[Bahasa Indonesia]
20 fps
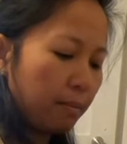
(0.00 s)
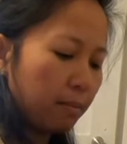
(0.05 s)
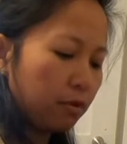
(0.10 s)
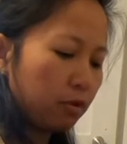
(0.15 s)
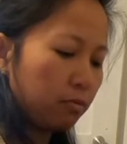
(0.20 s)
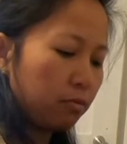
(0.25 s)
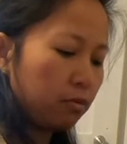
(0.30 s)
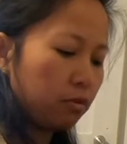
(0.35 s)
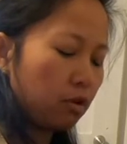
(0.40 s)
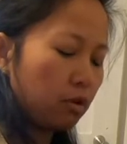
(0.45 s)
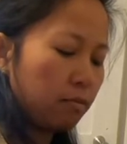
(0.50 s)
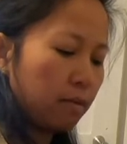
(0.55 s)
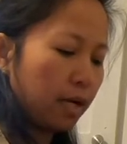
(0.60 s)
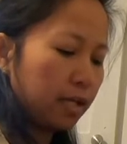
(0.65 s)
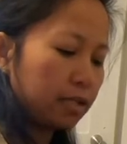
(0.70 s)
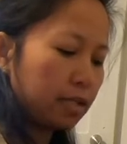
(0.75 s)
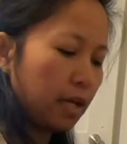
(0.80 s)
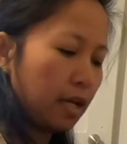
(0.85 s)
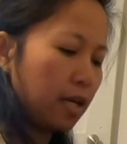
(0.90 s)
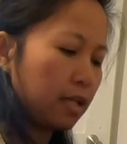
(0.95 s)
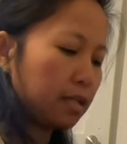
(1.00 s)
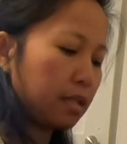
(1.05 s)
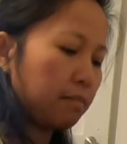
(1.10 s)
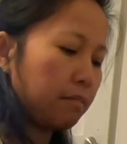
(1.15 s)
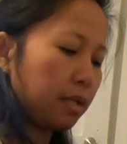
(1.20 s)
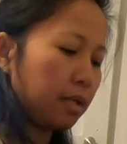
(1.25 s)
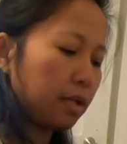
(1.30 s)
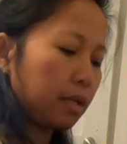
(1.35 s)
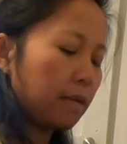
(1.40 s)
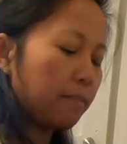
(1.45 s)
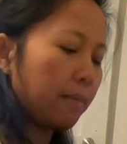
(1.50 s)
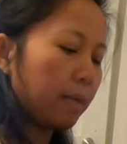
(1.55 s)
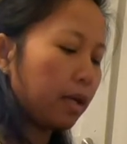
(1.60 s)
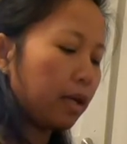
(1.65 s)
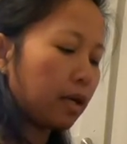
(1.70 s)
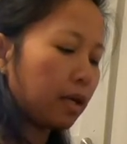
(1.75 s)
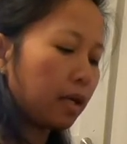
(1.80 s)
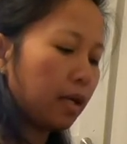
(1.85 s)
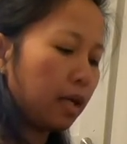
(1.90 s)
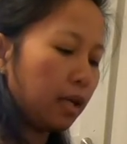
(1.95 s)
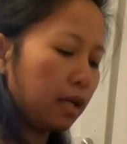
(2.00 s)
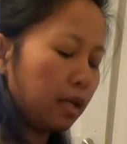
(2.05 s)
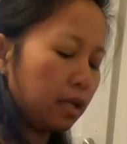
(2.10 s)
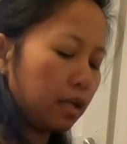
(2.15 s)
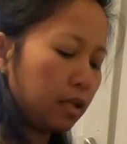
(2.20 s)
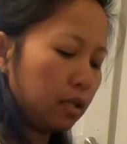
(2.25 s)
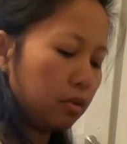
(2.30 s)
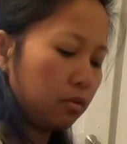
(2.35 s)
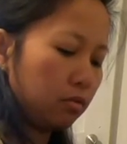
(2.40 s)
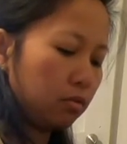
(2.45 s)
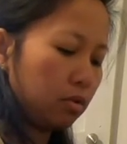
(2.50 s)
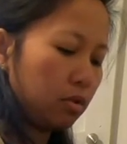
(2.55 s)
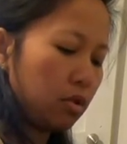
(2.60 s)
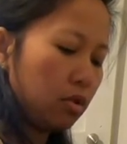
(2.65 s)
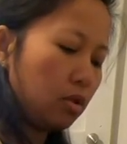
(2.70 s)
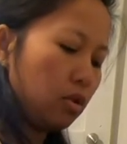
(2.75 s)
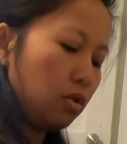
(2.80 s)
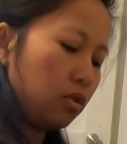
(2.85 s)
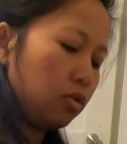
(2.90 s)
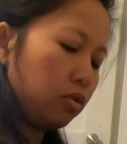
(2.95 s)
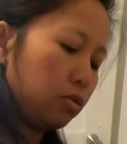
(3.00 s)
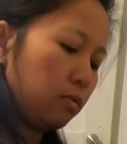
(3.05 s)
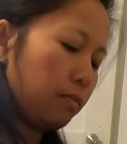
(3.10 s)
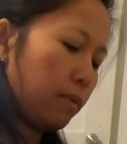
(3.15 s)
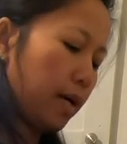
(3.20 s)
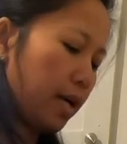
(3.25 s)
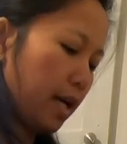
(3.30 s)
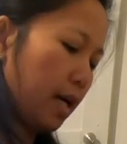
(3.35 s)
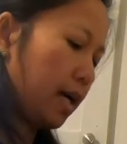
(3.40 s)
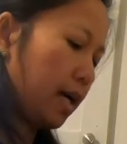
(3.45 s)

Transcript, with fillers: betul-betul masak ya sampai sampai kering gitu supaya